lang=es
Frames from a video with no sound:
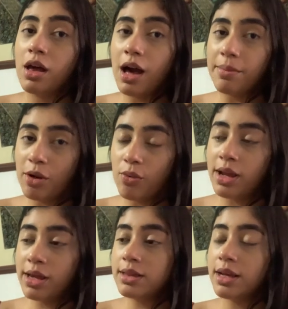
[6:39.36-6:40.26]
a mi
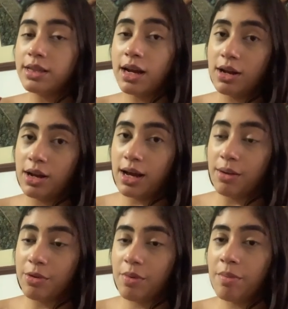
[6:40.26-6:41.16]
abuelita, traerle acá a
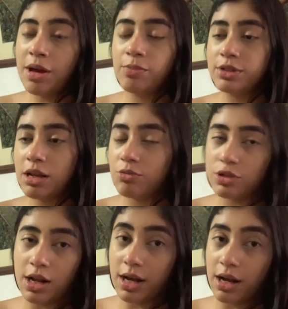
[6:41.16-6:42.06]
mi mamá y pues
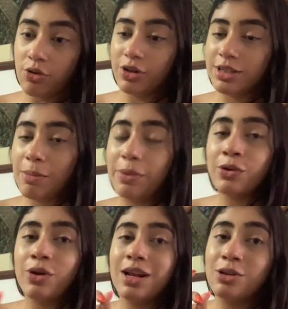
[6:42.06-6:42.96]
almorzar acá con ella.
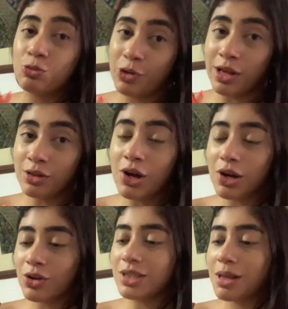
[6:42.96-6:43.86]
Pero los voy a
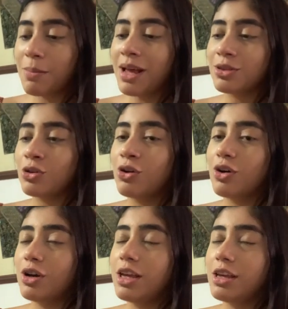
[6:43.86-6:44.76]
antojar con ese plato.
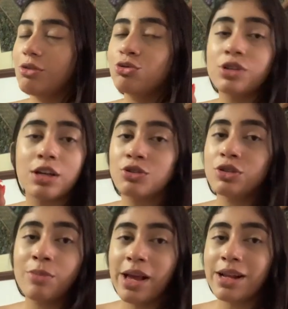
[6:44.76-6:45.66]
Ustedes no
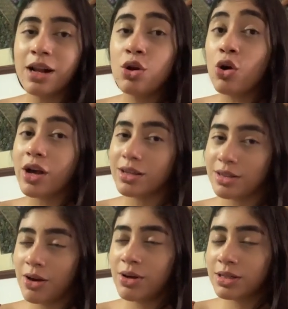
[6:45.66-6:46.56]
se imaginan lo que
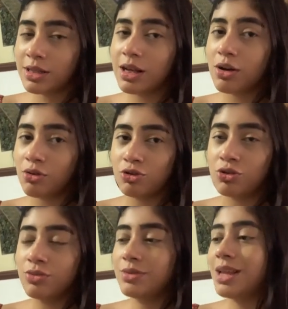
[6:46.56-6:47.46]
sabe este sancocho.
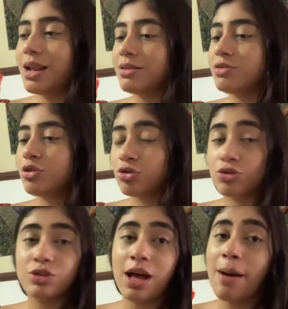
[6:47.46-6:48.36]

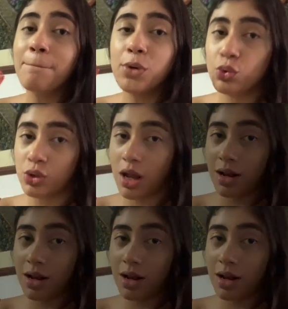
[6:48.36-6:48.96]
Delicioso, está brutal.